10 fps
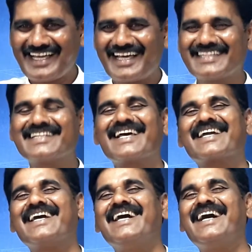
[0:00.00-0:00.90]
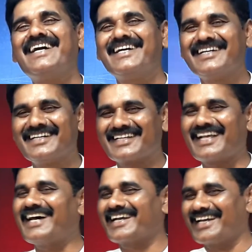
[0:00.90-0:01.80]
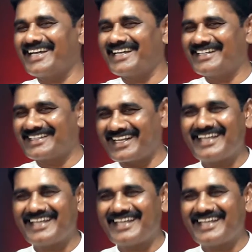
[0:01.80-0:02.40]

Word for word: అందరు అక్కయ్య రా అక్కయ్య ఇటురా